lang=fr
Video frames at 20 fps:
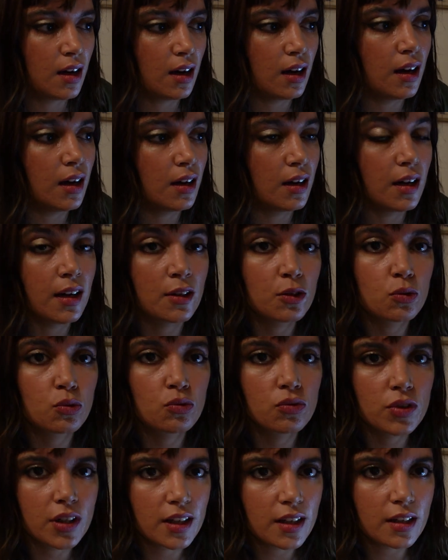à,
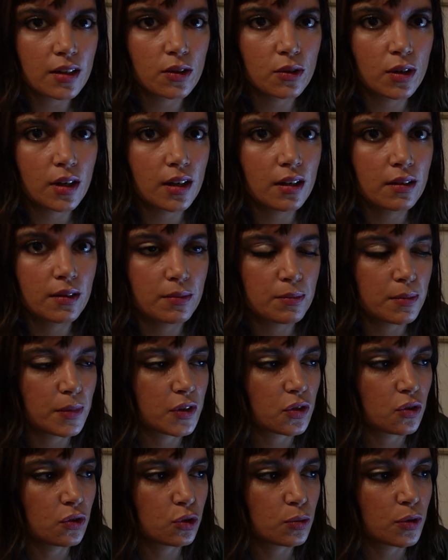s'ouvrir quoi.
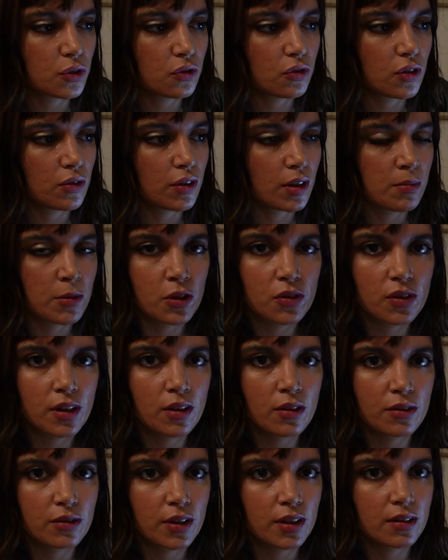Parce que je pense que c'est vraiment
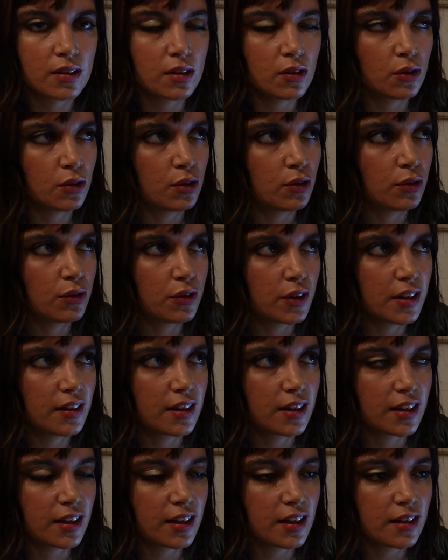ça en fait. Le, fait
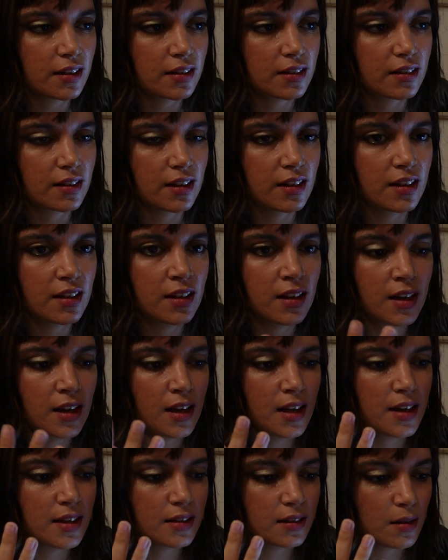d'écrire, c'est
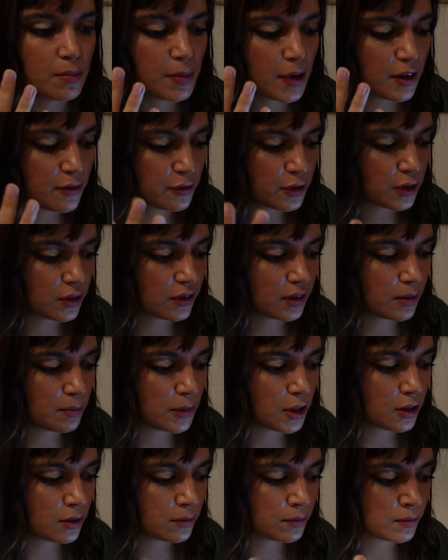c'est pas
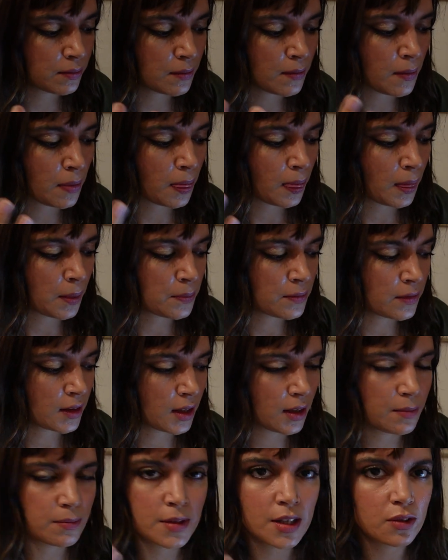forcément.
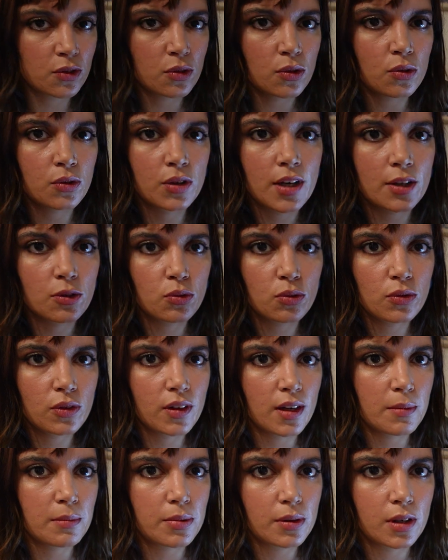Bien sûr, on a
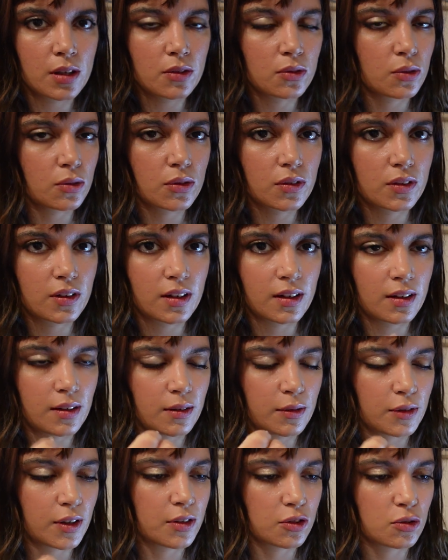tous un plan, donc c'est.
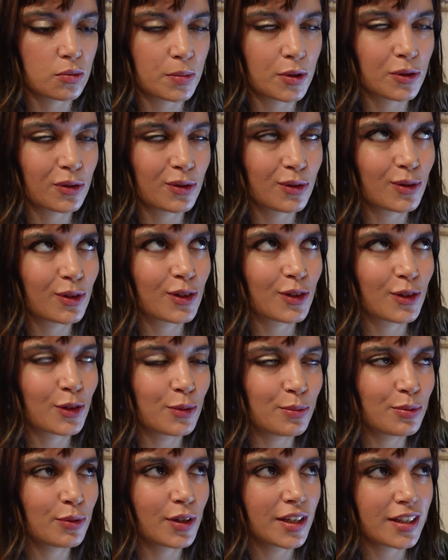Enfin, je pense que
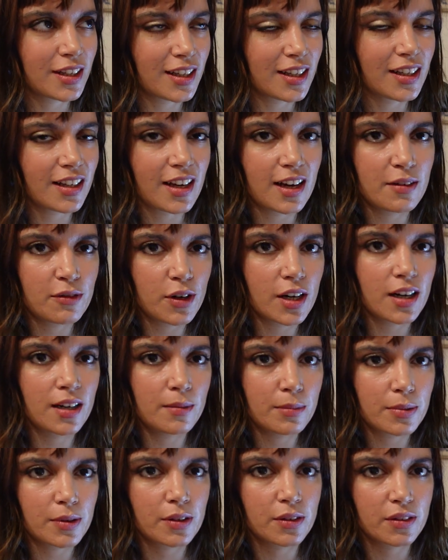pour écrire, avoir
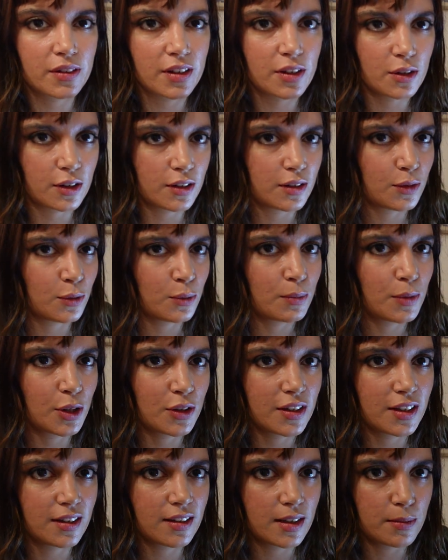un plan, c'est une
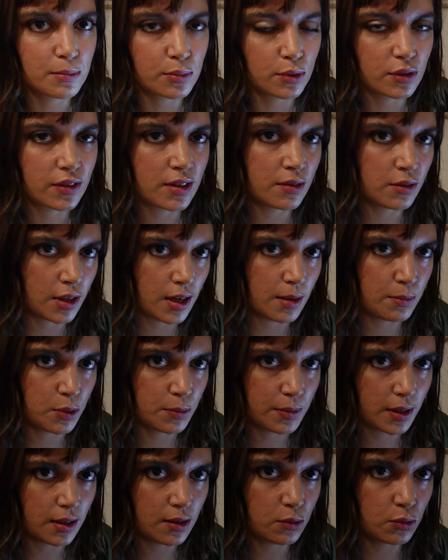bonne idée pour savoir à peu
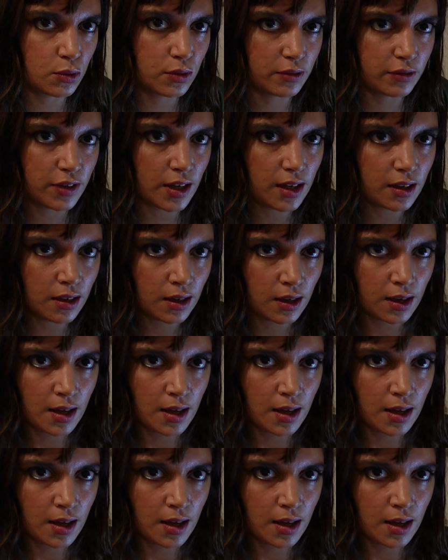près où on va,